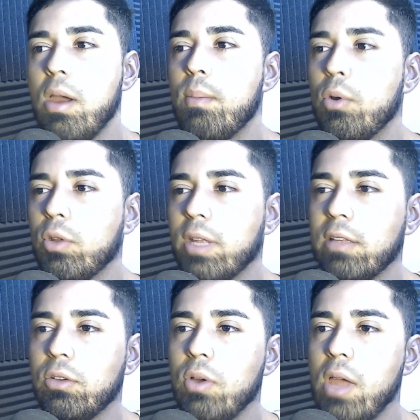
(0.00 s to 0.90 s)
Por lo
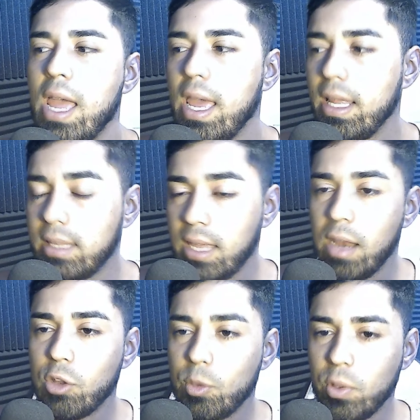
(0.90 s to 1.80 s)
tanto, este
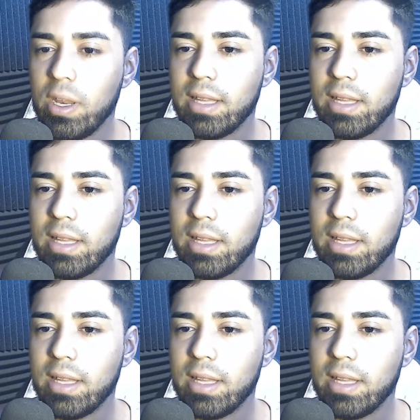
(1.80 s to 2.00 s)
airdrop podría